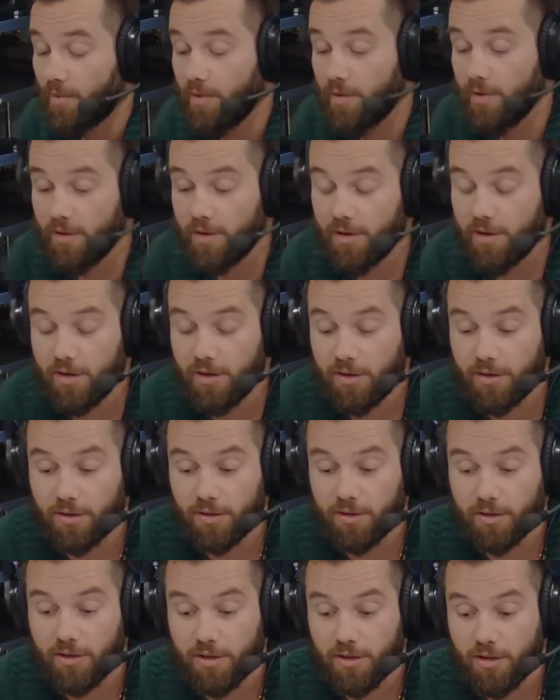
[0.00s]

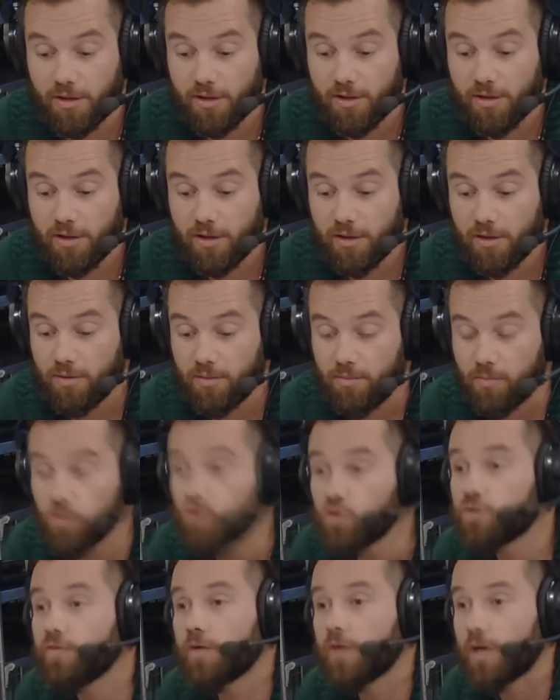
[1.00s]
А,
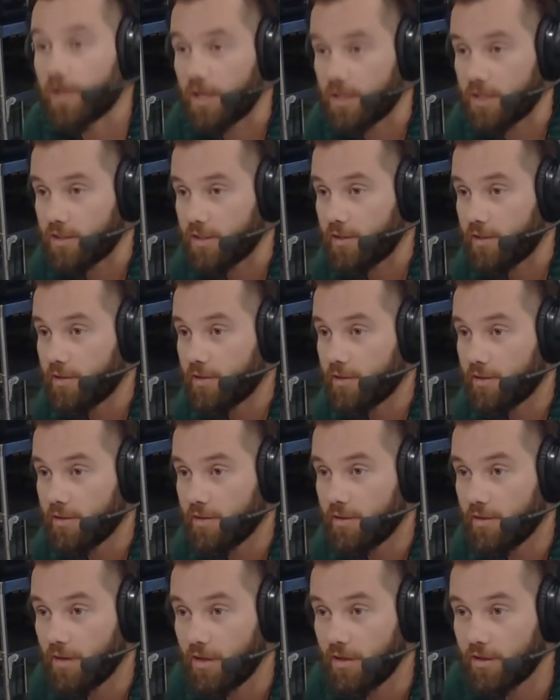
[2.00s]
буйство красок.
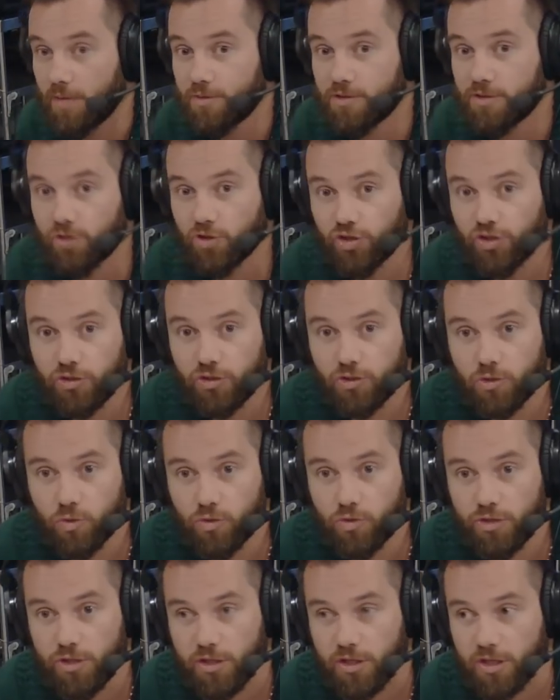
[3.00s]
Там совершенно
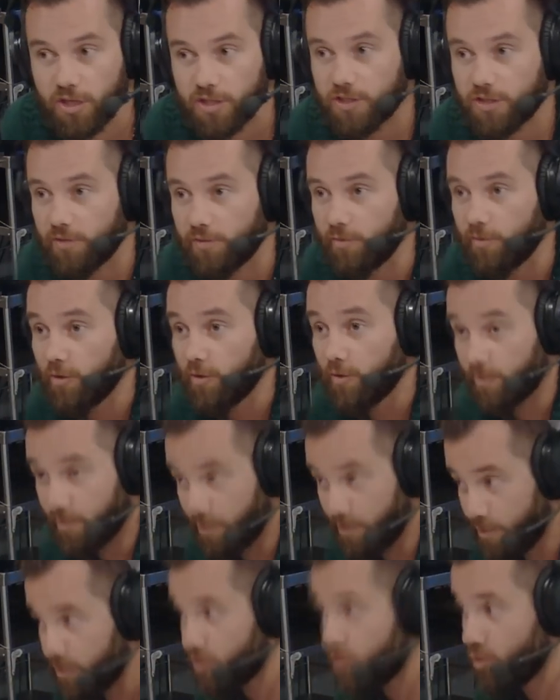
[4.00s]
другие краски. Я,
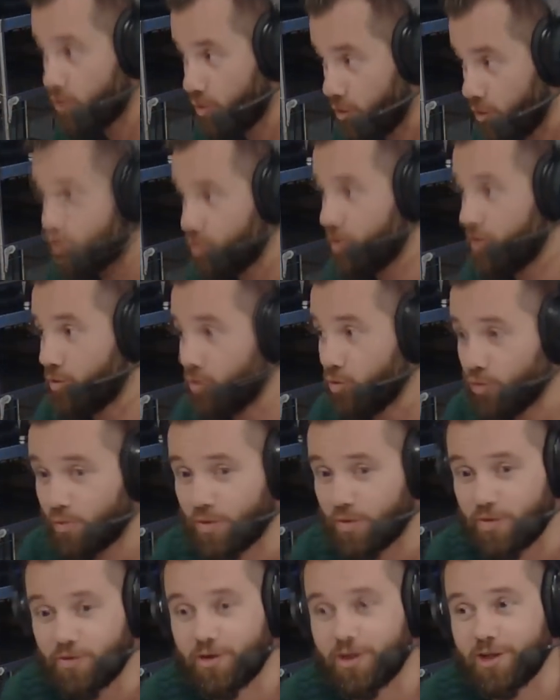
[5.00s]
поскольку я тоже как-то уже
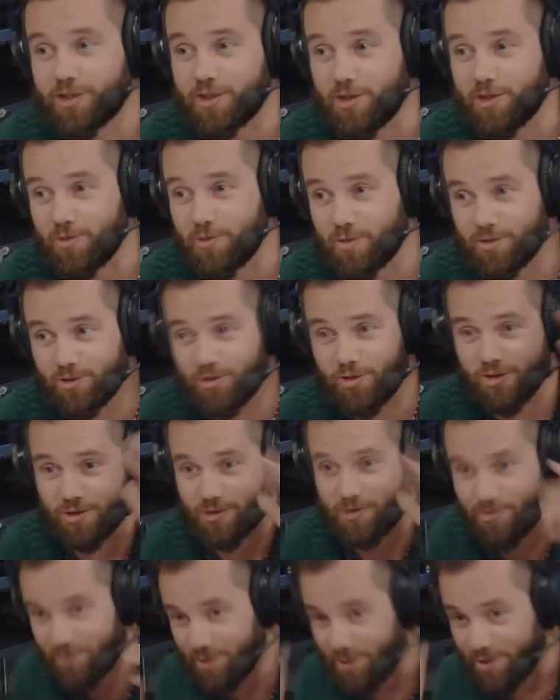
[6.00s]
привык оценивать
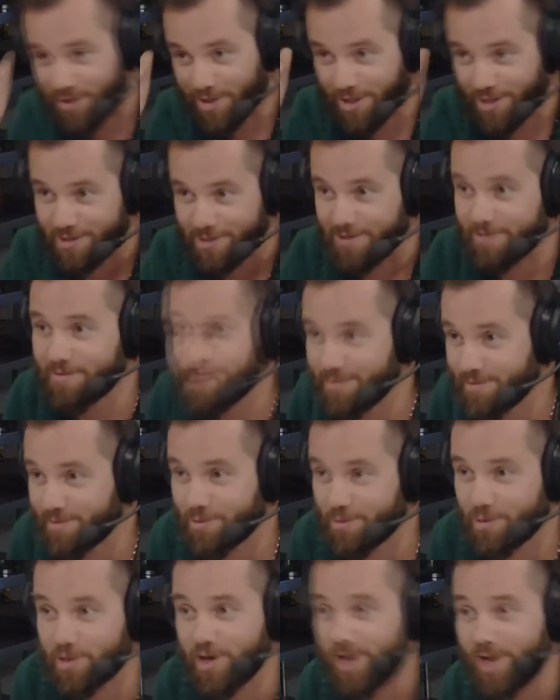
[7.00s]
через видоискатель
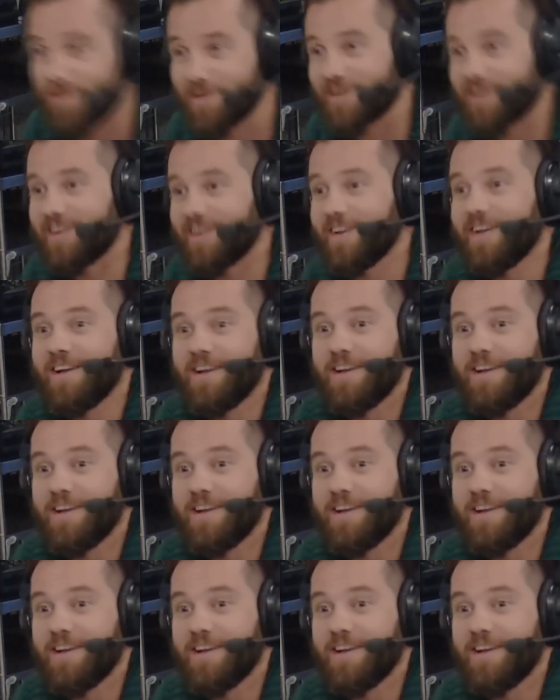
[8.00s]
фотокамеры,